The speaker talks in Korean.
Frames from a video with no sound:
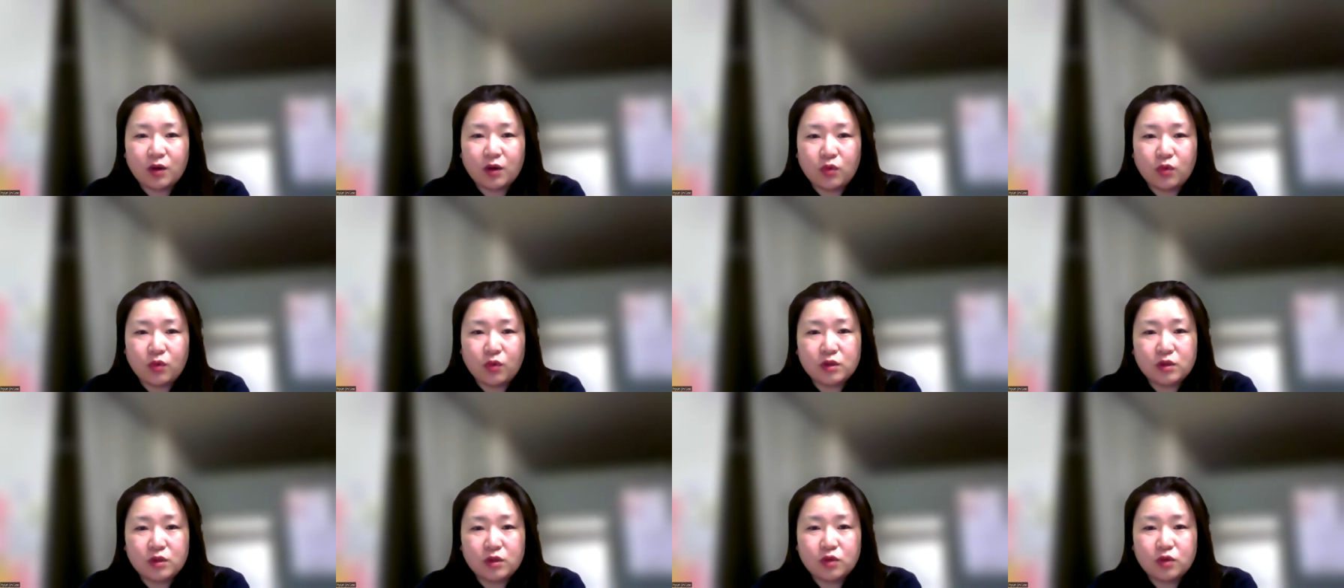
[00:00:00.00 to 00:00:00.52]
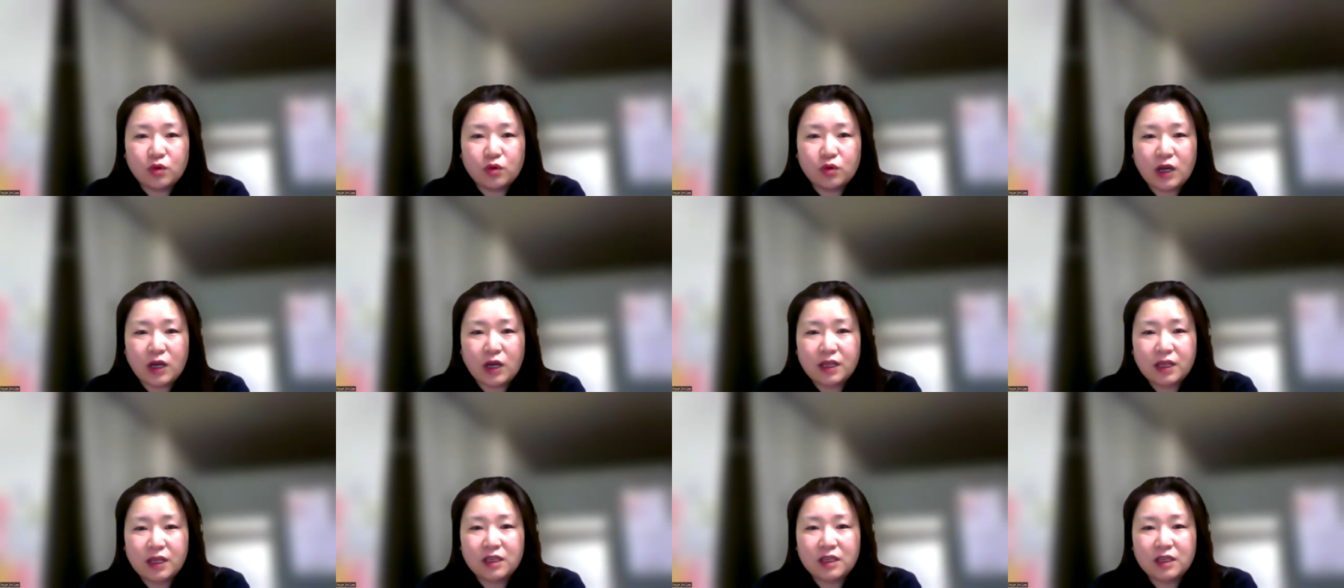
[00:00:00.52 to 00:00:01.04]
오늘도
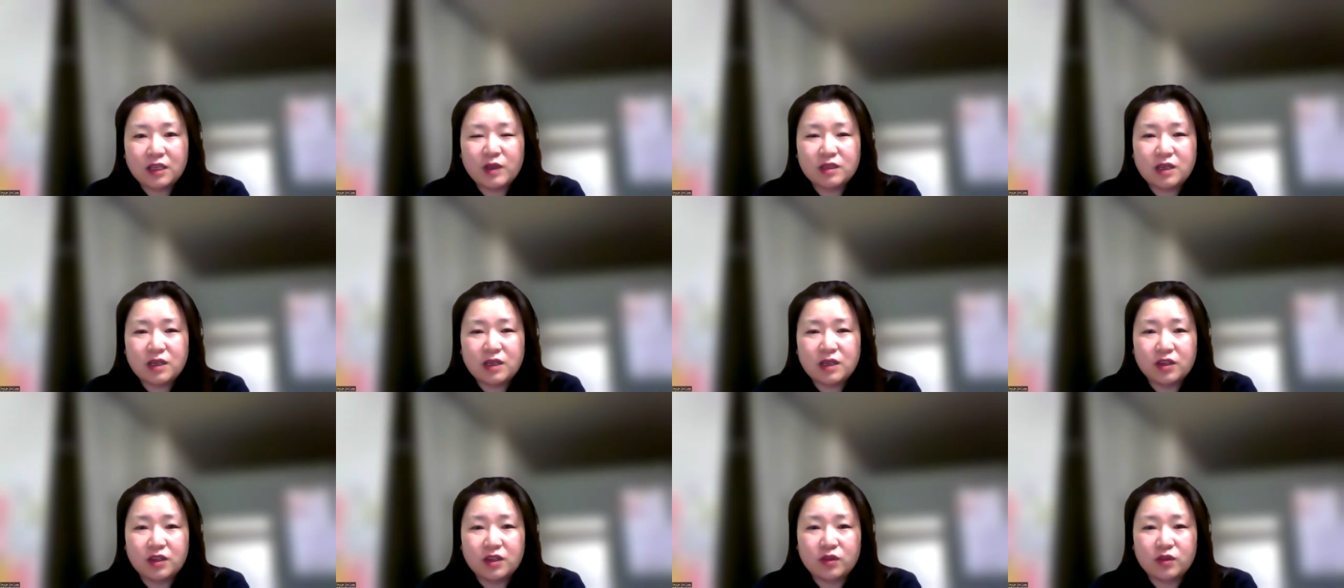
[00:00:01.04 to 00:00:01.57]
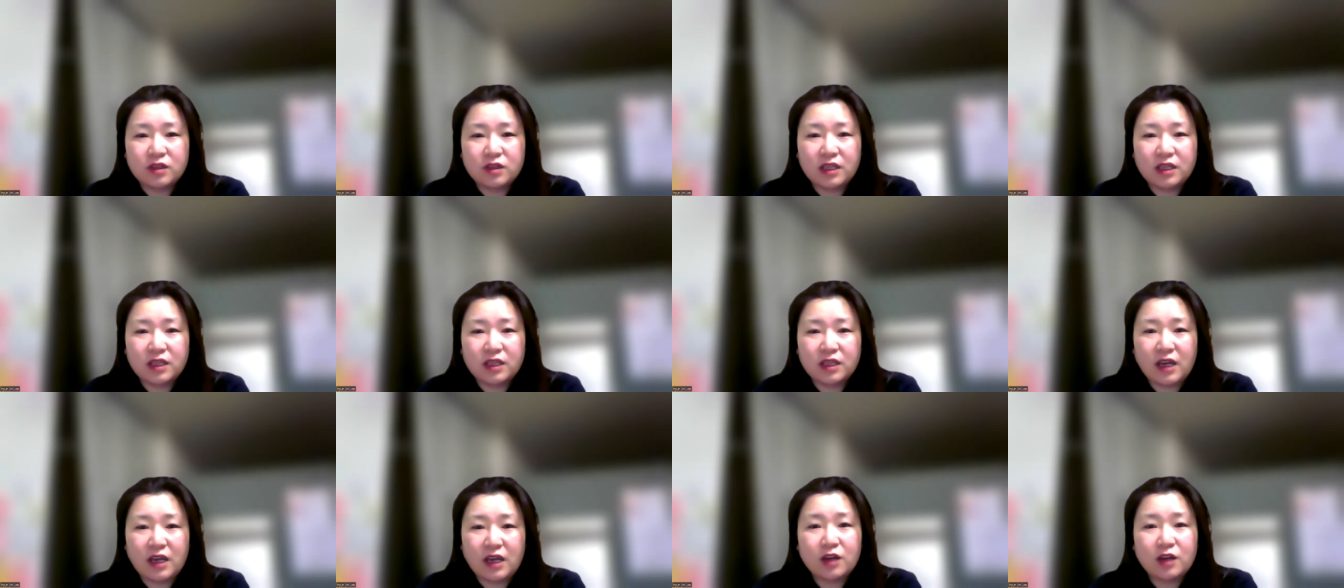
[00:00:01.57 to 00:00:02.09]
하나님의
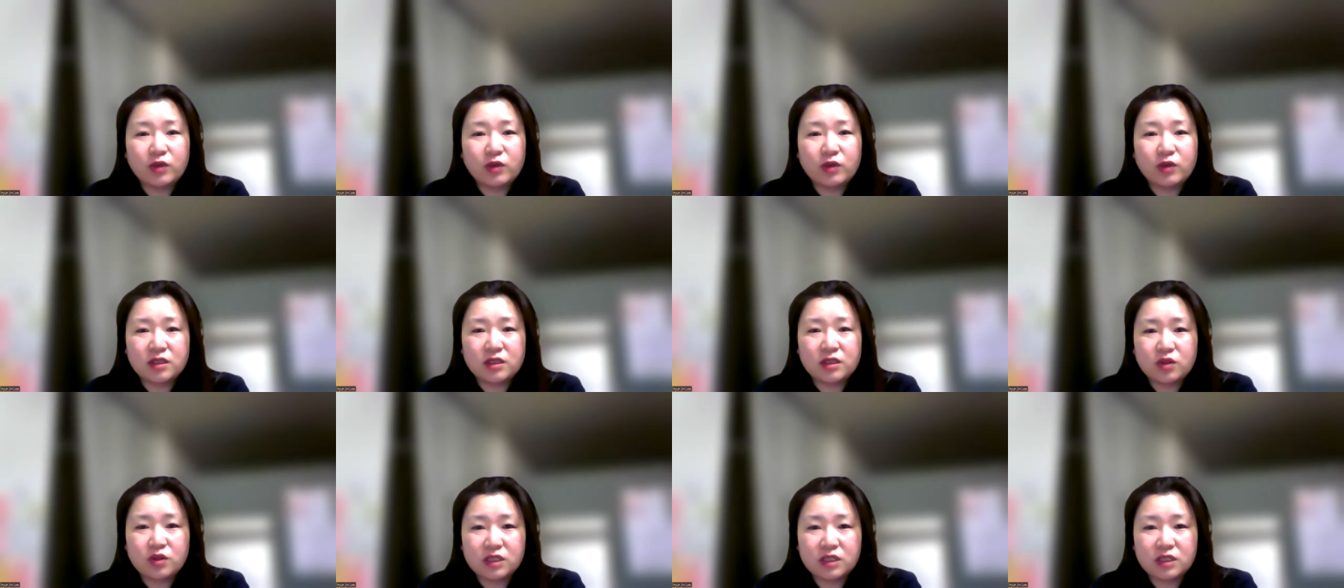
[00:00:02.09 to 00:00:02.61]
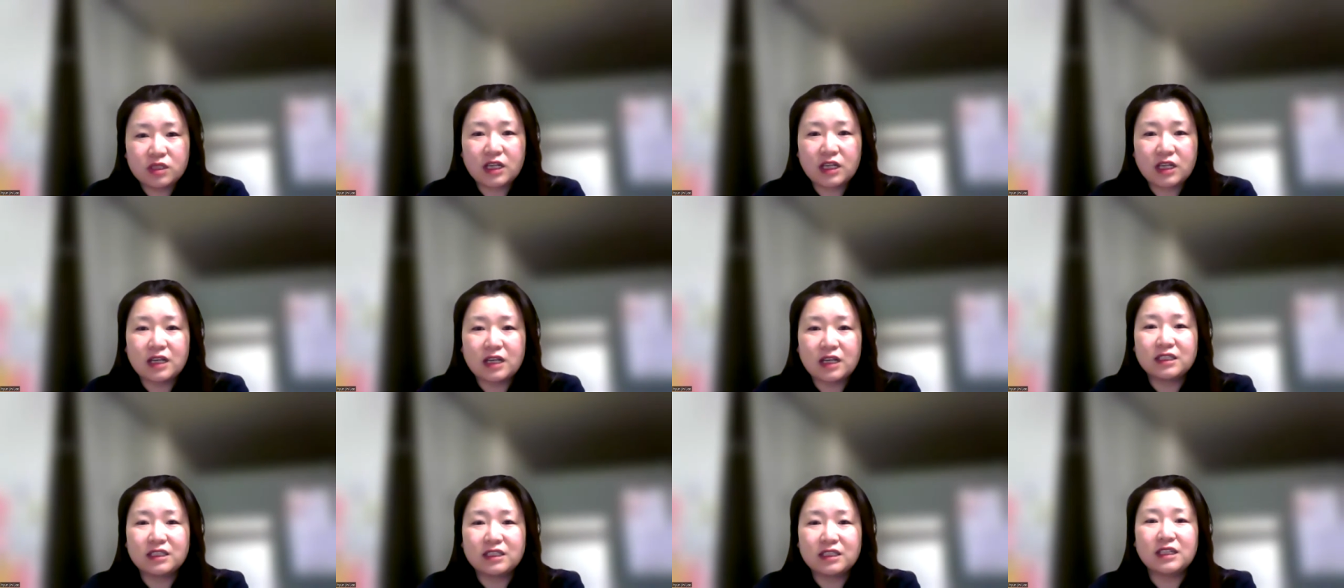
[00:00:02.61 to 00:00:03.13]
자녀들이 하루의 첫
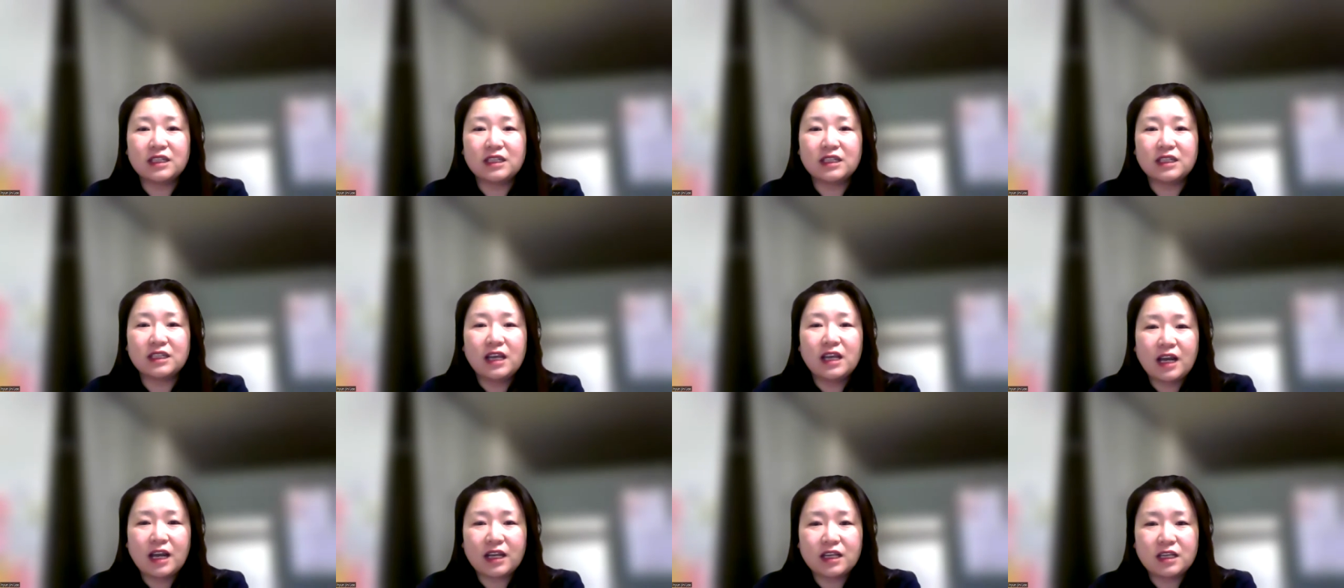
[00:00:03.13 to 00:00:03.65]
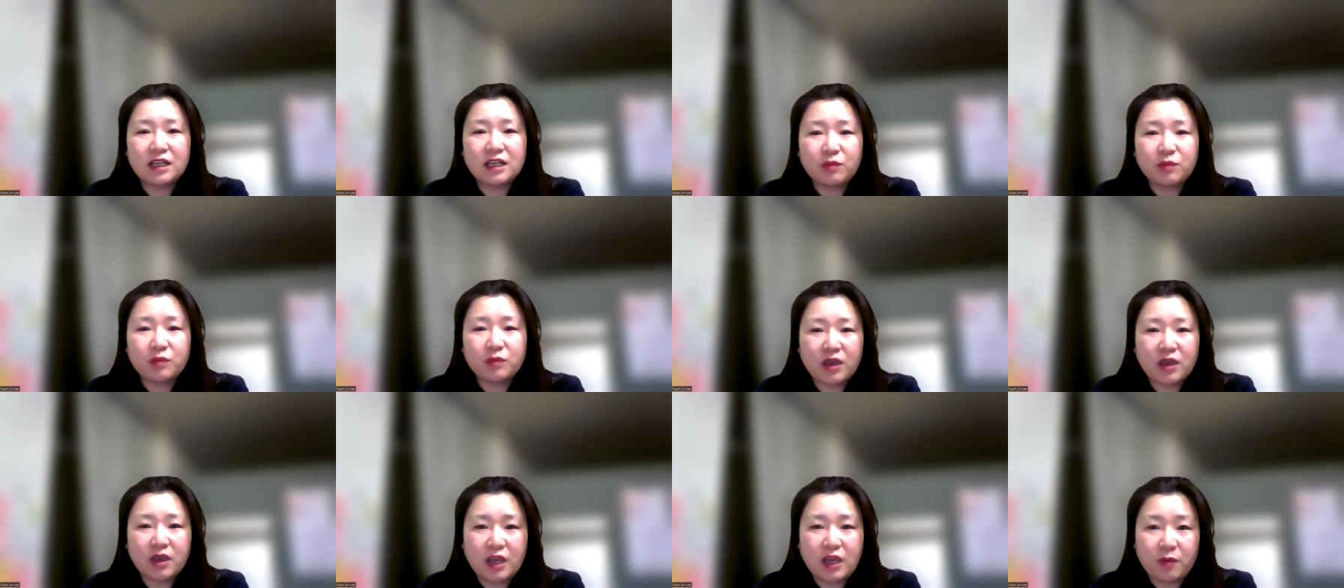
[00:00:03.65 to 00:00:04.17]
시간을
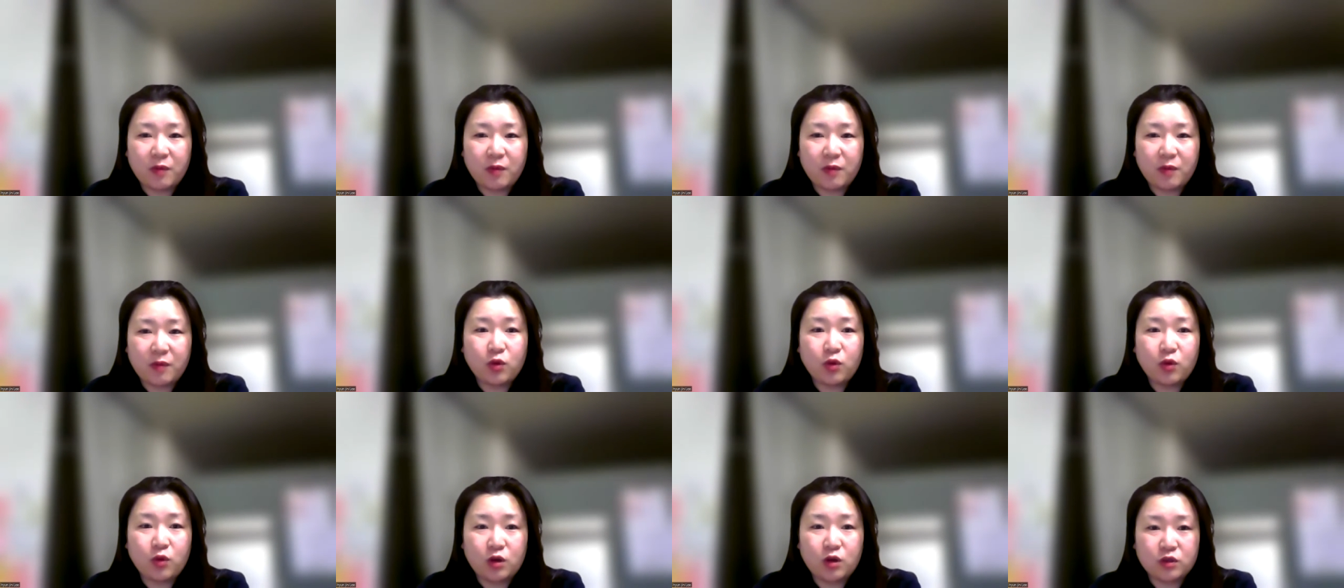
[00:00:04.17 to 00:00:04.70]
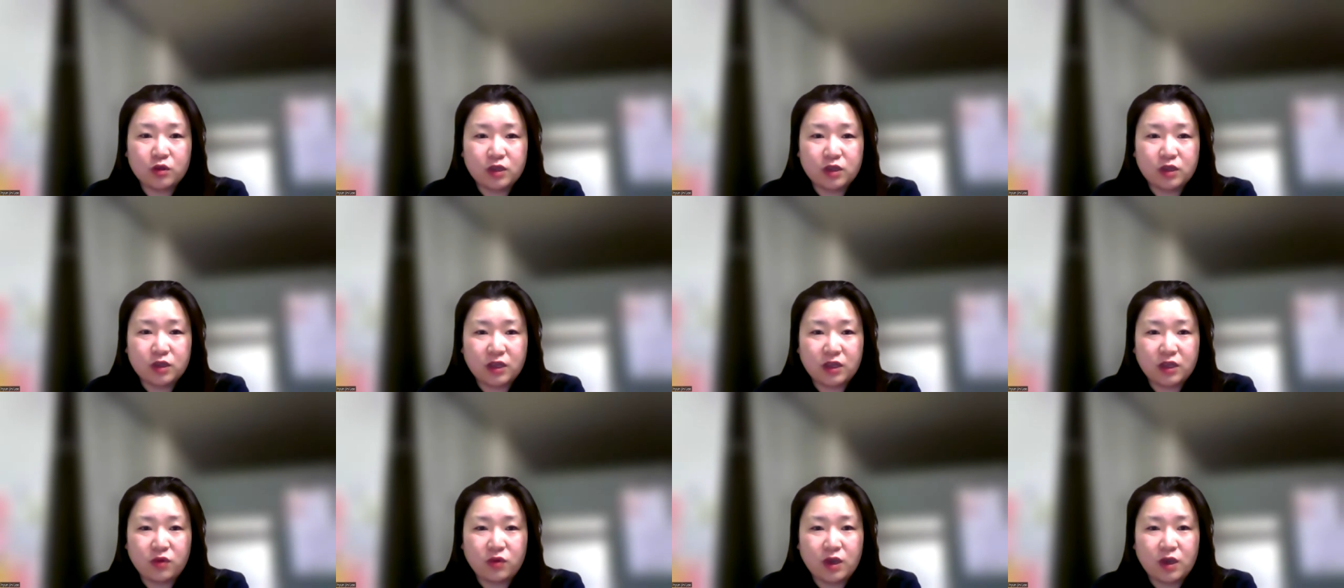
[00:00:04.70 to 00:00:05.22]
하나님께 예배로
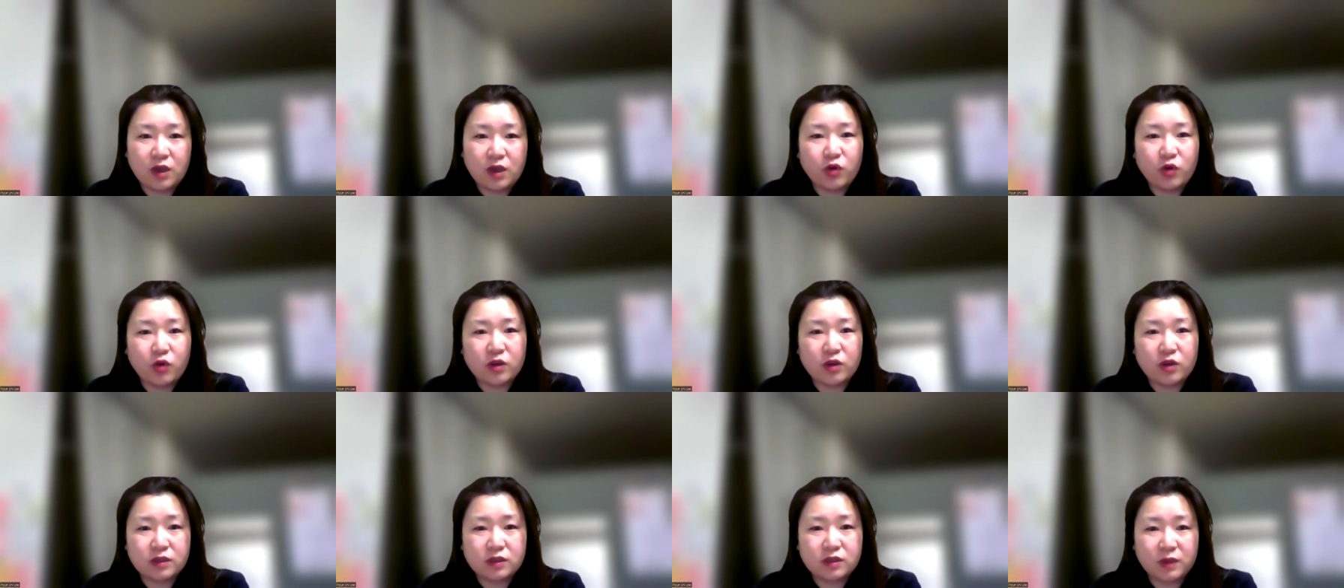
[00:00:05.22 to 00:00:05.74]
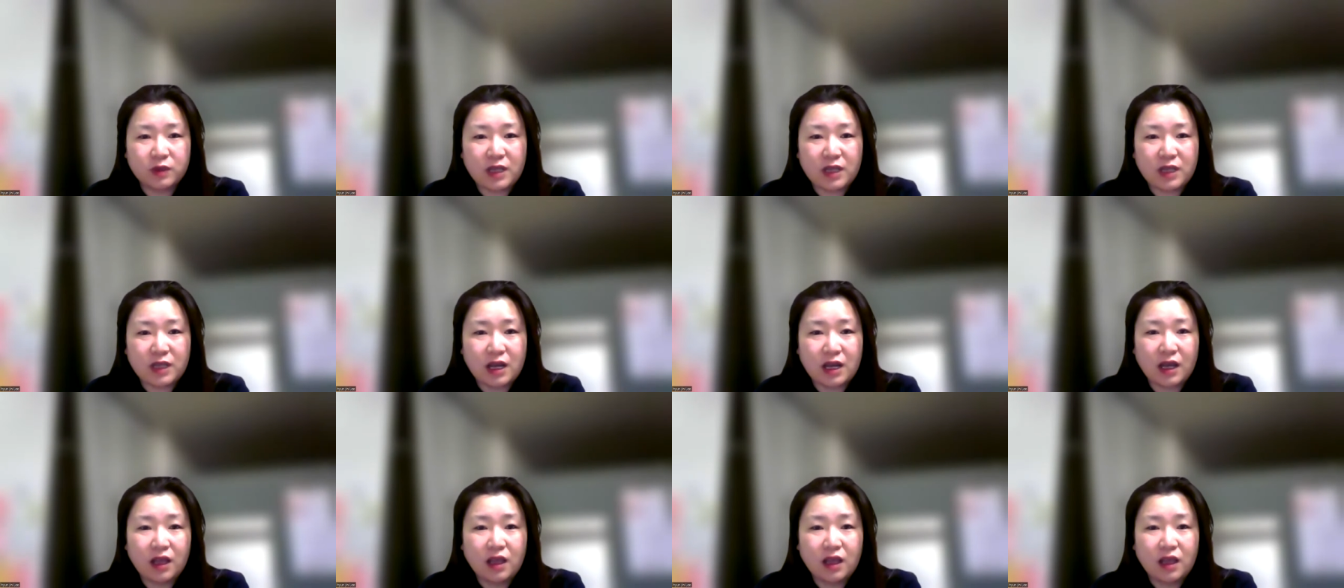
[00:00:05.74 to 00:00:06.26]
올려드리기 위해
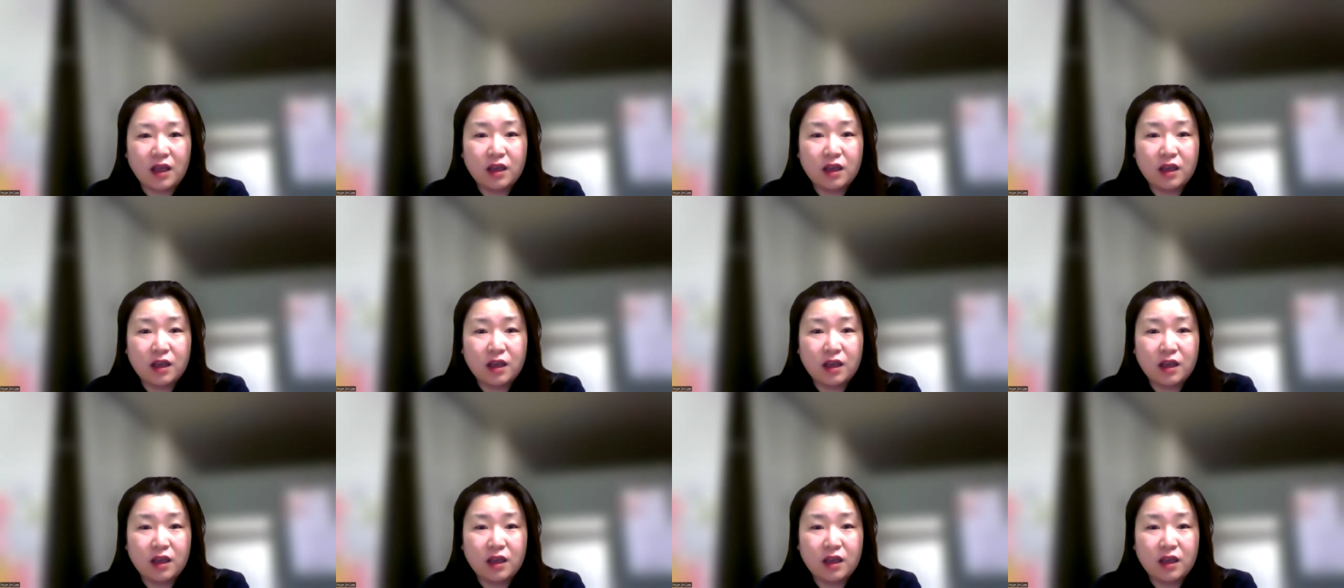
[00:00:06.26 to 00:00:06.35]
모였습니다.